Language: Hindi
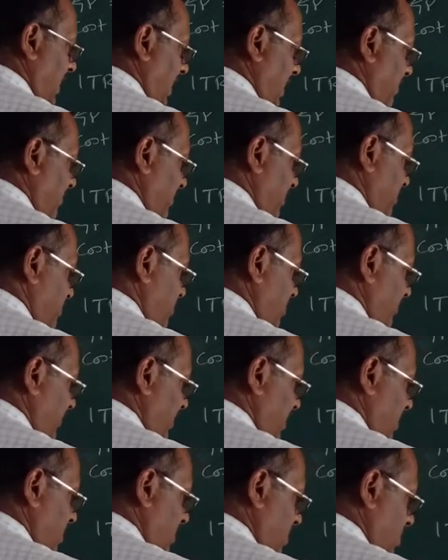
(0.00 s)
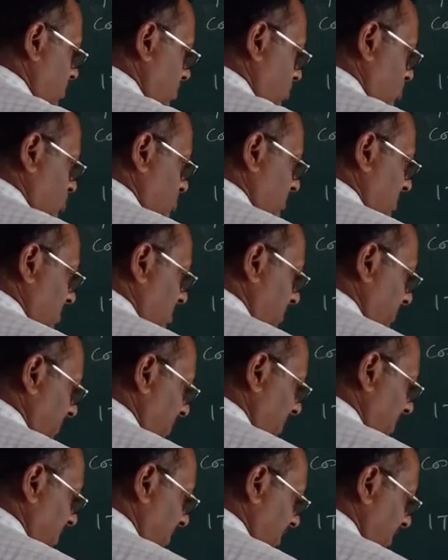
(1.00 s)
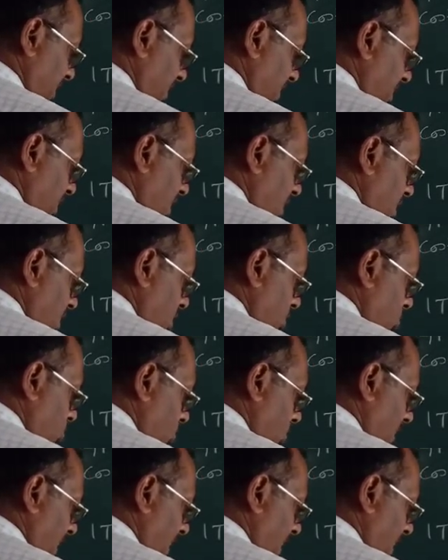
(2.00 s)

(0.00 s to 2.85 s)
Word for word: एवरेज इन्वेंट्री क्रॉस मल्टीप्लाई करेंगे तो